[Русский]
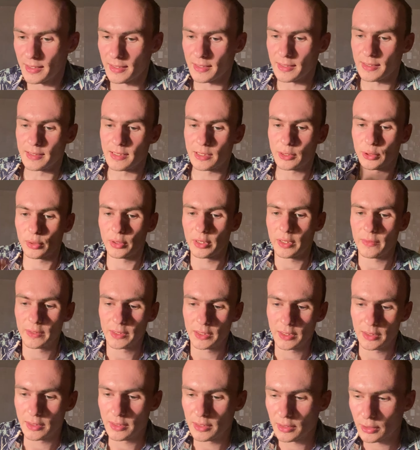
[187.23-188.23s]
Зашел я в
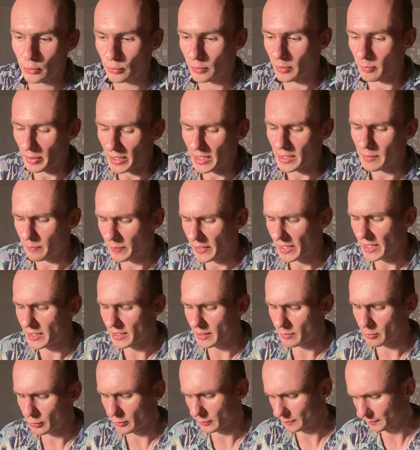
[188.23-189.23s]
этот диск,
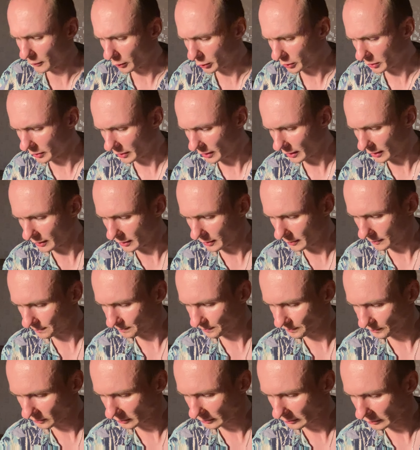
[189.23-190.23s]
поэтому, в общем-то,
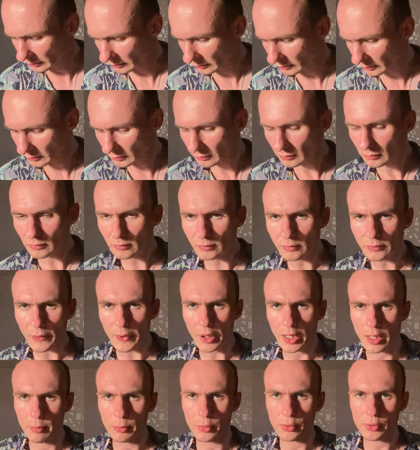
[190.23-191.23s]

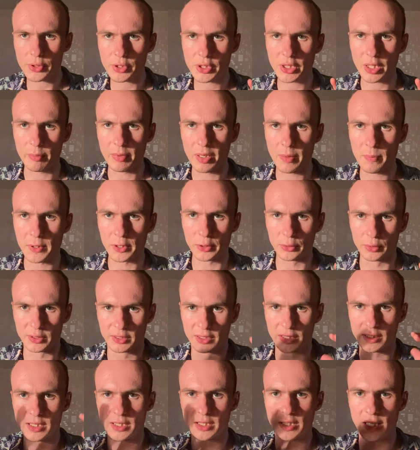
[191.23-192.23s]
немножечко мне пришлось
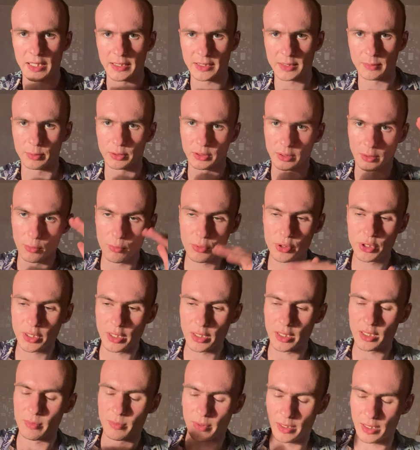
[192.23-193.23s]
задержаться, потому что
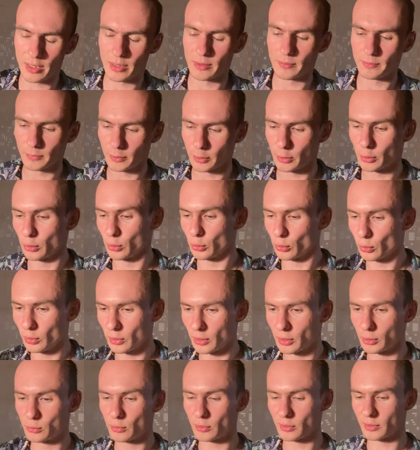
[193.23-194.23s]
очередь моя
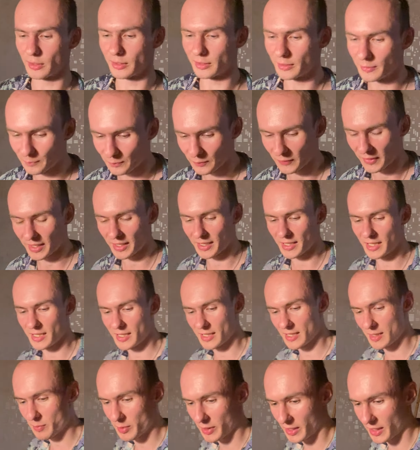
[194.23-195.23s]
долго-долго
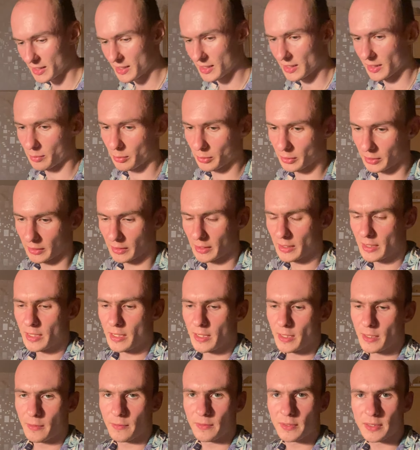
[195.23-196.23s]
не приходила, потому что
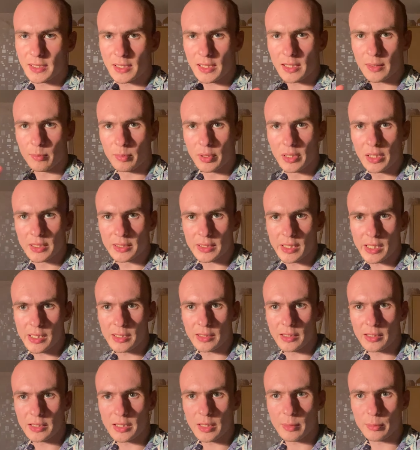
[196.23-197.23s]
все были
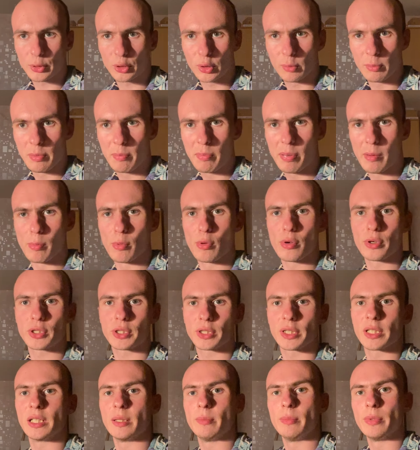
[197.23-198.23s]
заняты тем, чтобы помочь
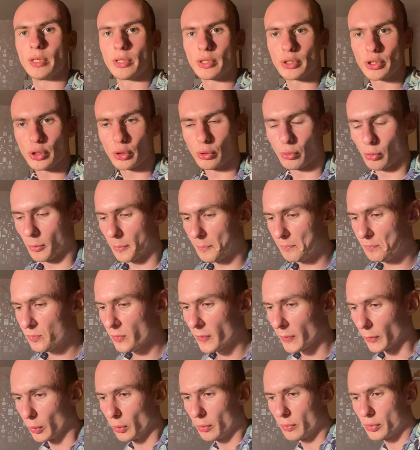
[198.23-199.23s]
Эльмирчику.
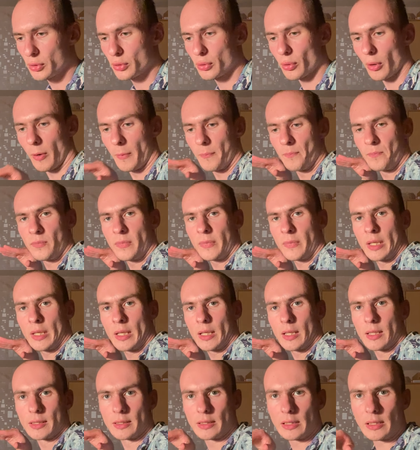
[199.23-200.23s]
Ну и все.
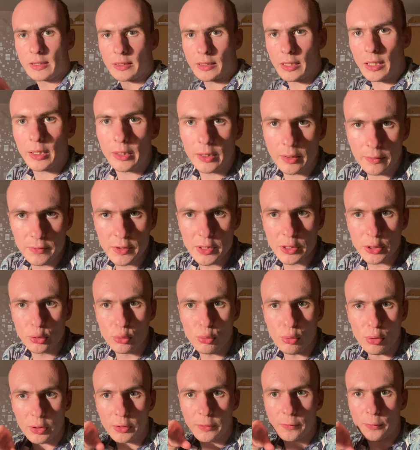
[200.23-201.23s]
Залетаю я в
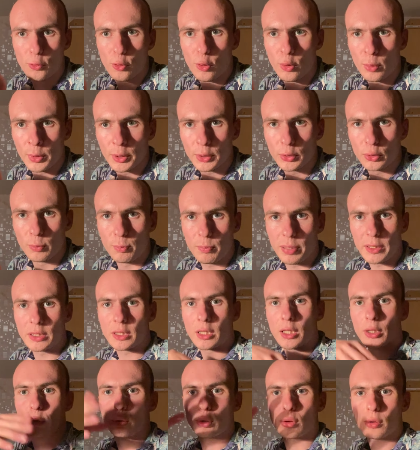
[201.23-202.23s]
Дискорд, в комнату
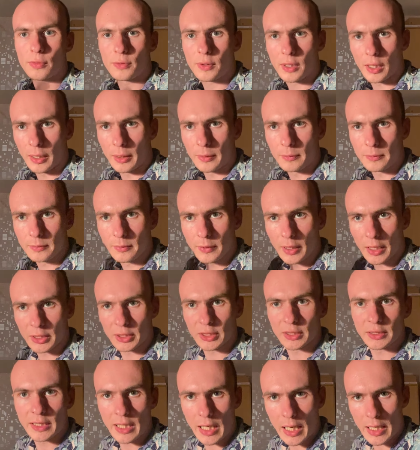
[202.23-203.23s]
подготовка,
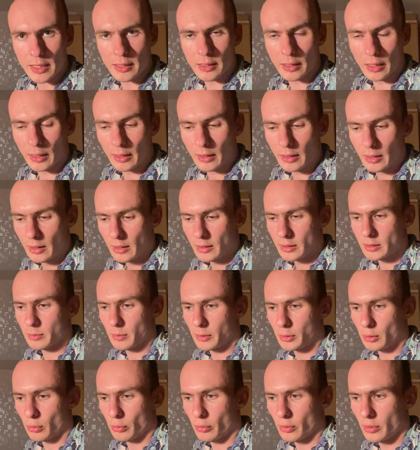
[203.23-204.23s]
ожидание.
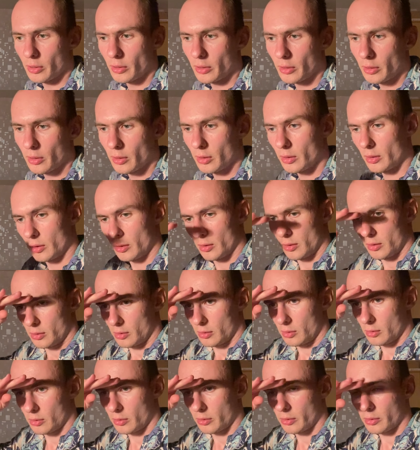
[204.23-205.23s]
Смотрю,
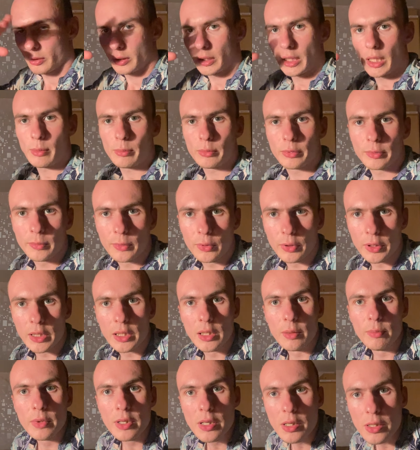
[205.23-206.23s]
там
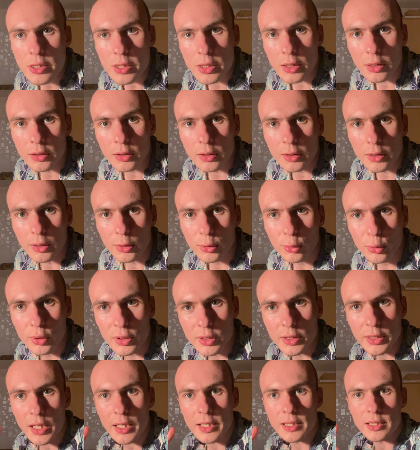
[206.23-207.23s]
Эльмирчик сидит, то
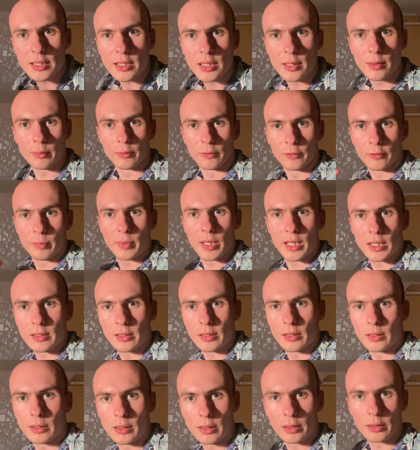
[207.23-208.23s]
есть я с ним
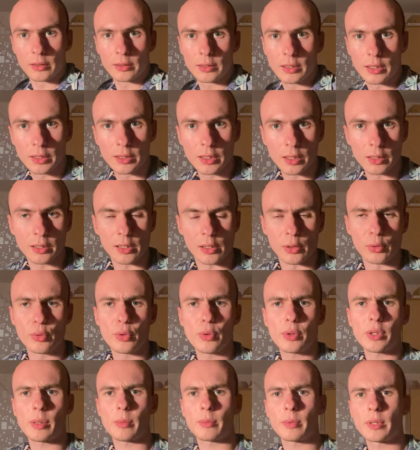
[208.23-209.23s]
вместе, тыр тыр тыр тыр Но у
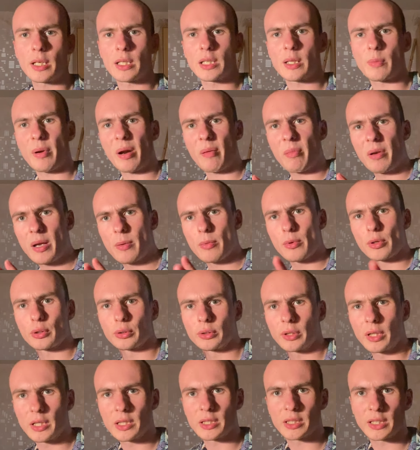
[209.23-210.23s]
него там какие-то проблемы,
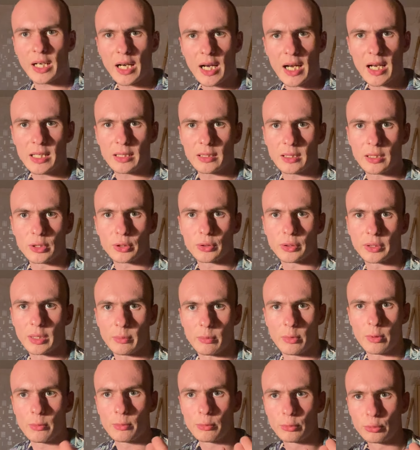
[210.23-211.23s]
что-то решает еще, там
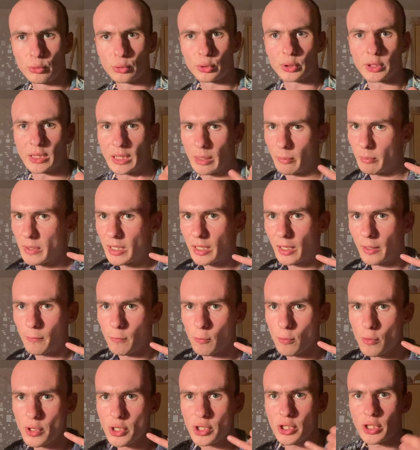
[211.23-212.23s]
ему нужно там
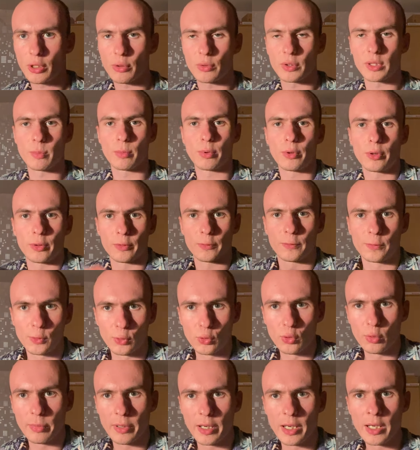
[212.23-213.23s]
микрофончик, тем более он в
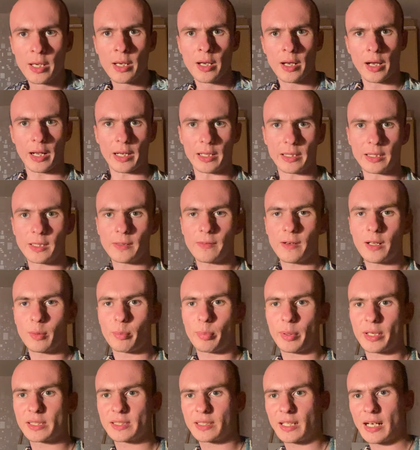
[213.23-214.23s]
клубе арендовал
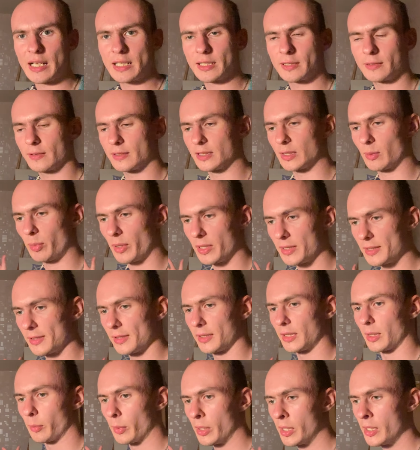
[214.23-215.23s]
пространство, заплатил
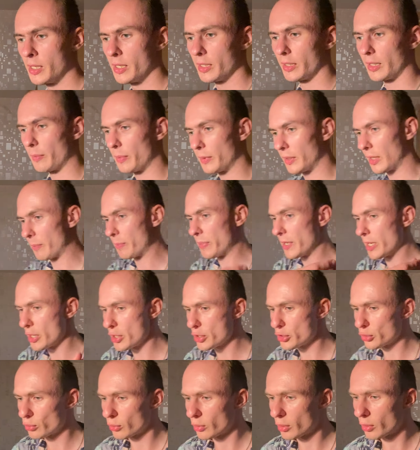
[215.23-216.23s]
там
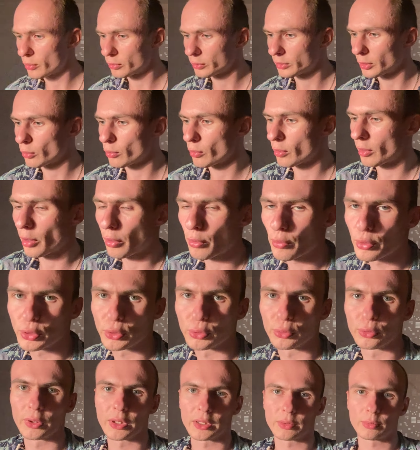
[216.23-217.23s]
копеечку такую
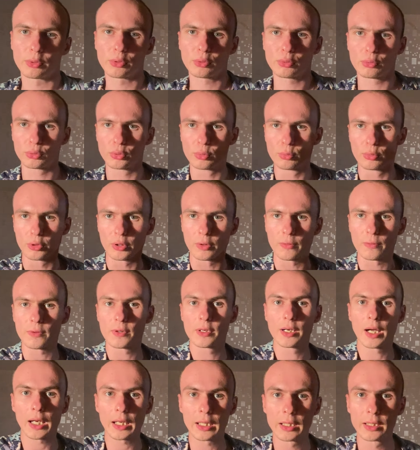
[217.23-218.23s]
хорошую. Я смотрю, думаю,
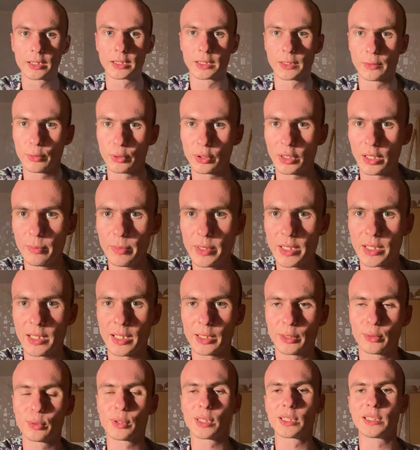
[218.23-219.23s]
нифига, живет Эльмир, я
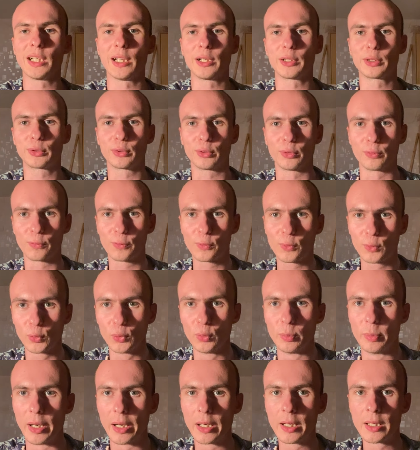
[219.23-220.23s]
откуда знал, что он в
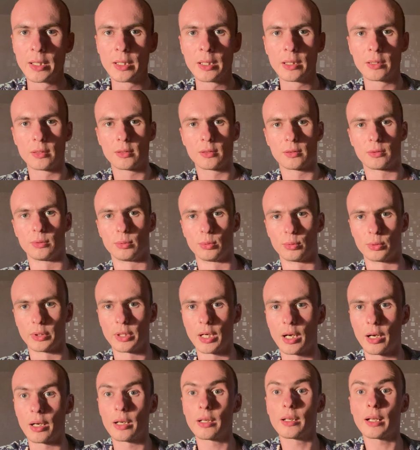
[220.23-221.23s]
клубе? Думаю, ни
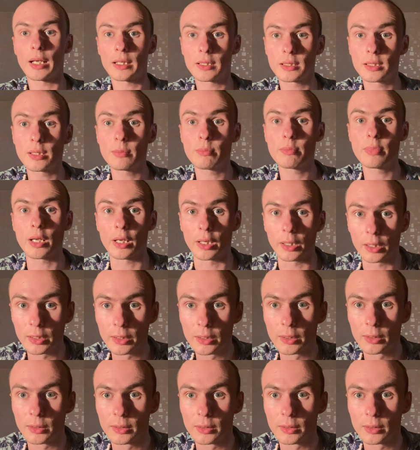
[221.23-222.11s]
хрена себе.